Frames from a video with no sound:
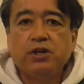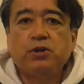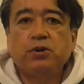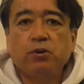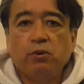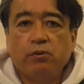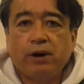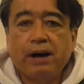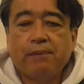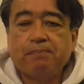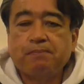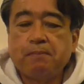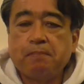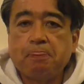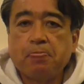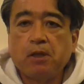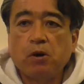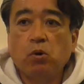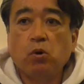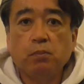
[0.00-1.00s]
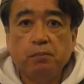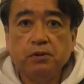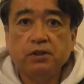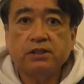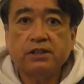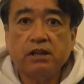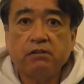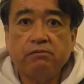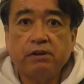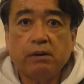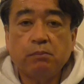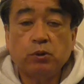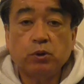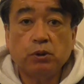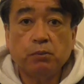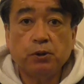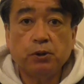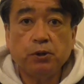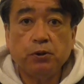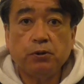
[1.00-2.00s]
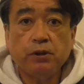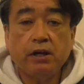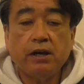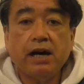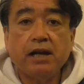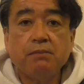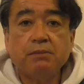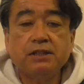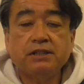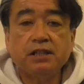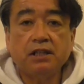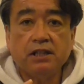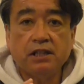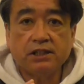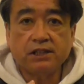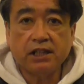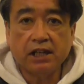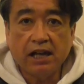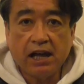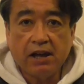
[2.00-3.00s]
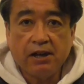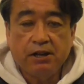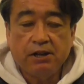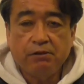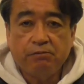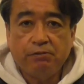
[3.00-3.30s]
今日はオープン戦はもともと予定ありませんでしたが